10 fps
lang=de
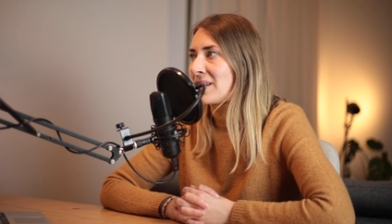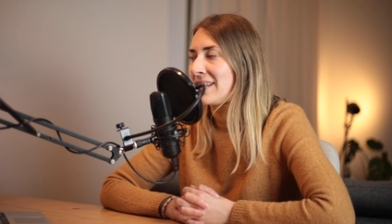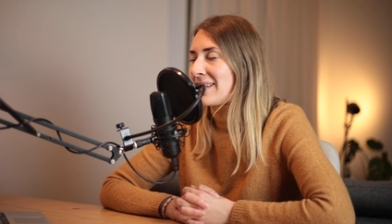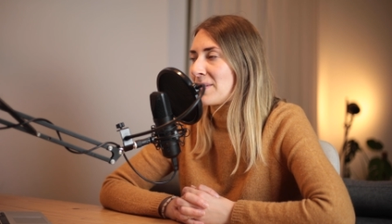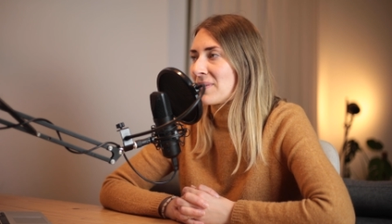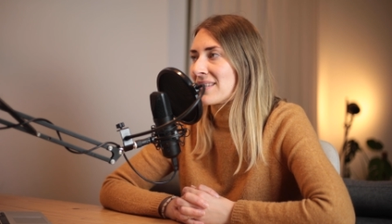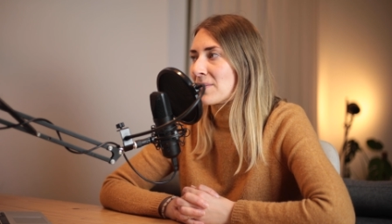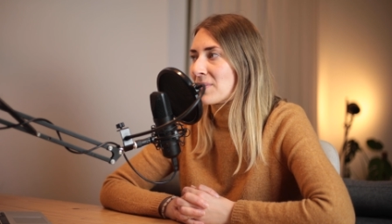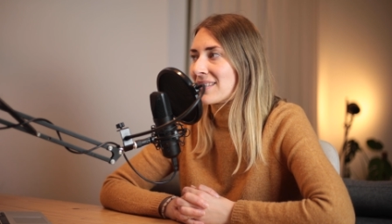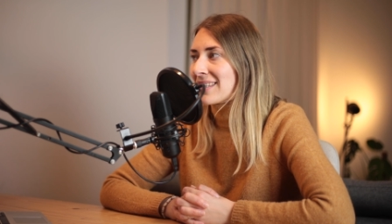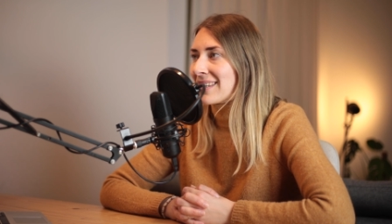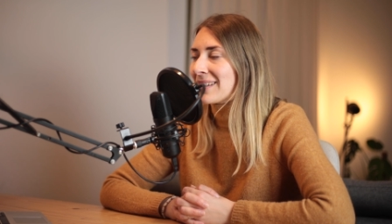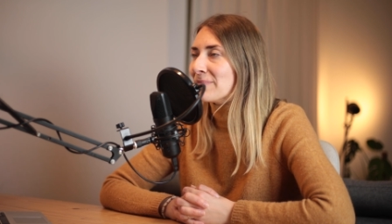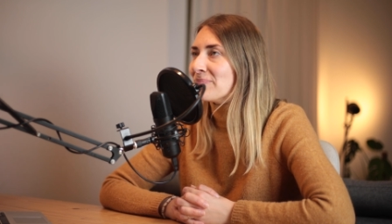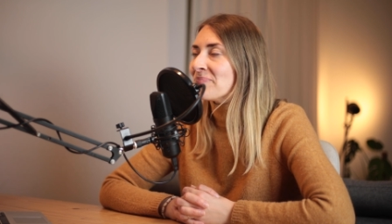Bin ich mir ziemlich
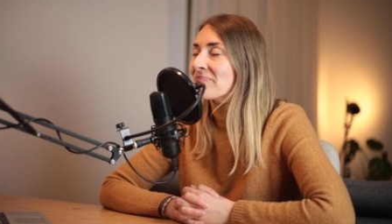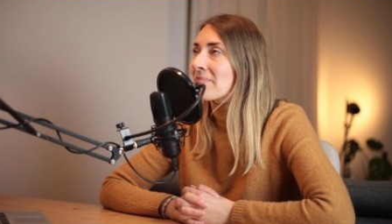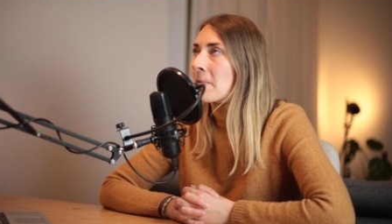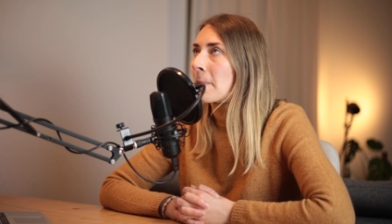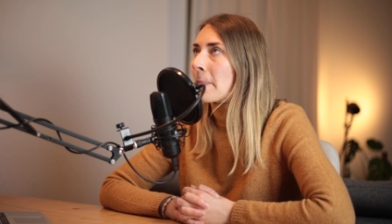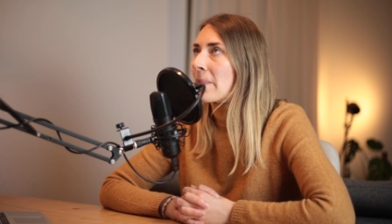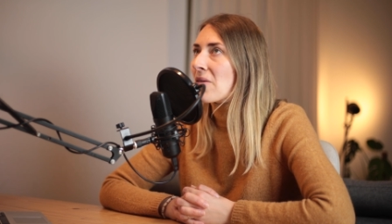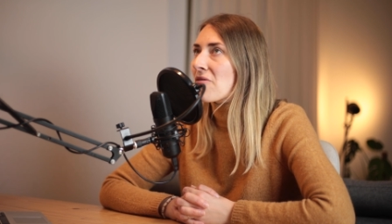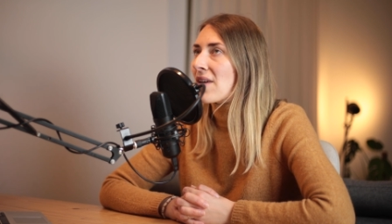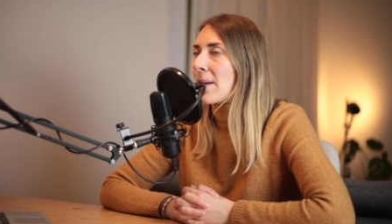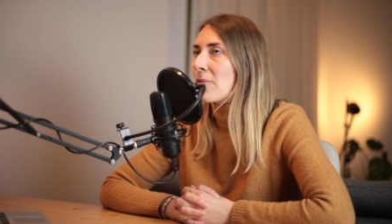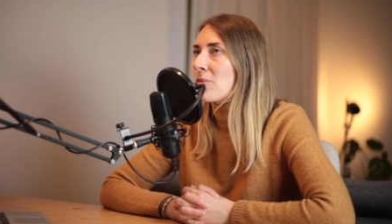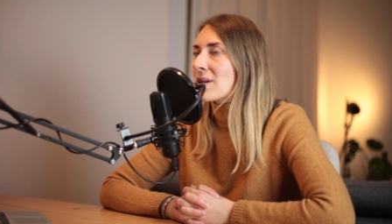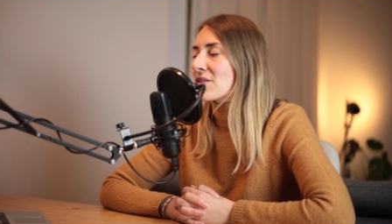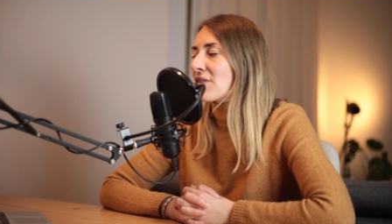sicher. Mm, wir haben
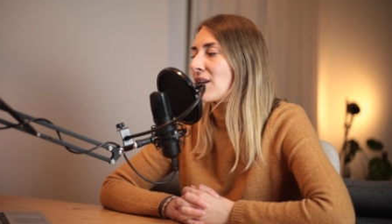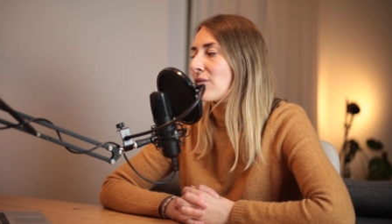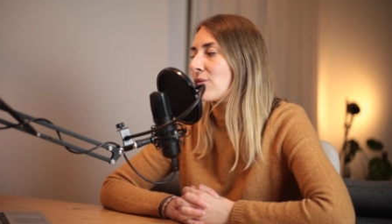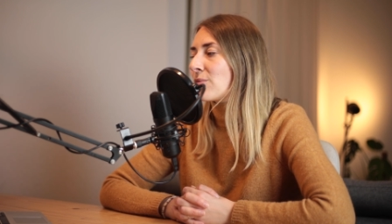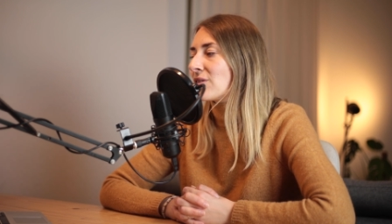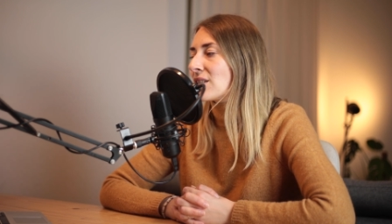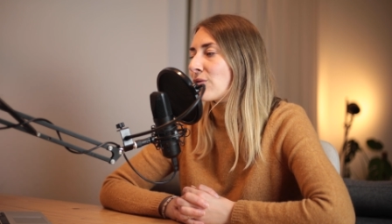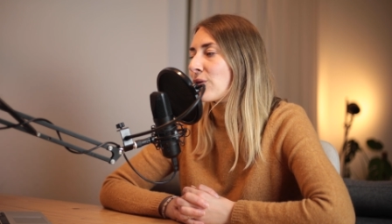über 250